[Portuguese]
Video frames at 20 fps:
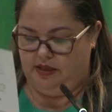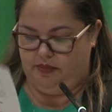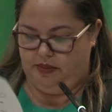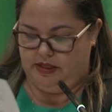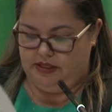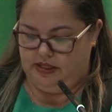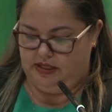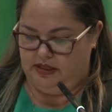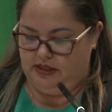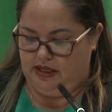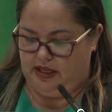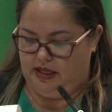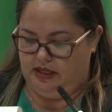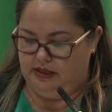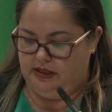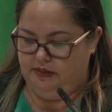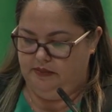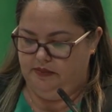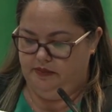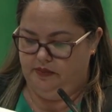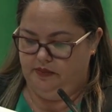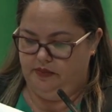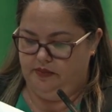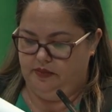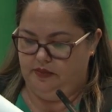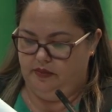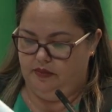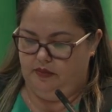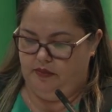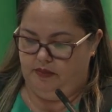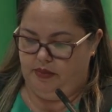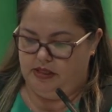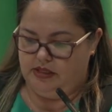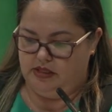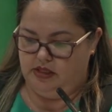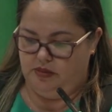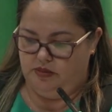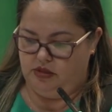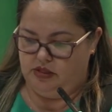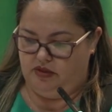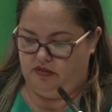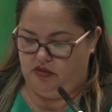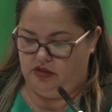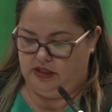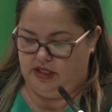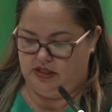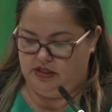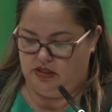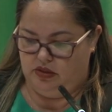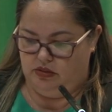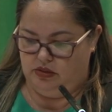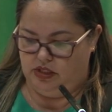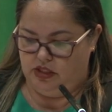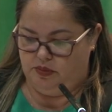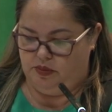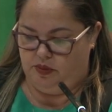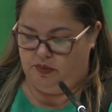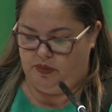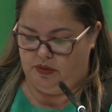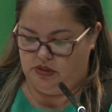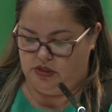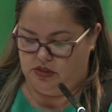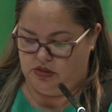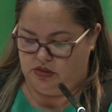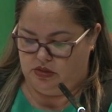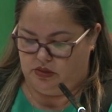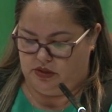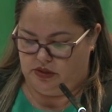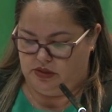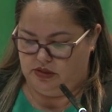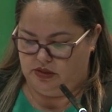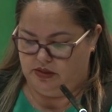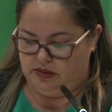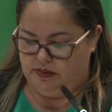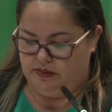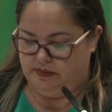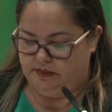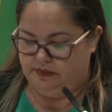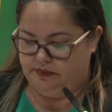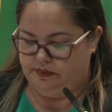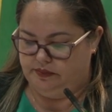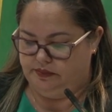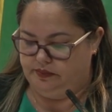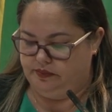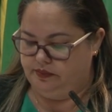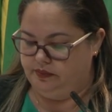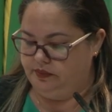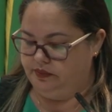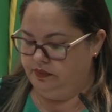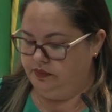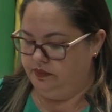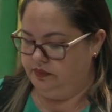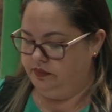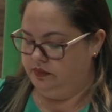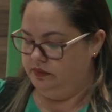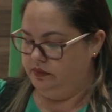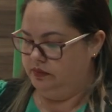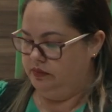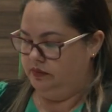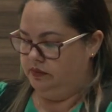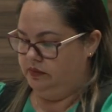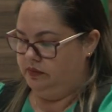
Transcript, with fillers: a, a importância da realização de exames de rotina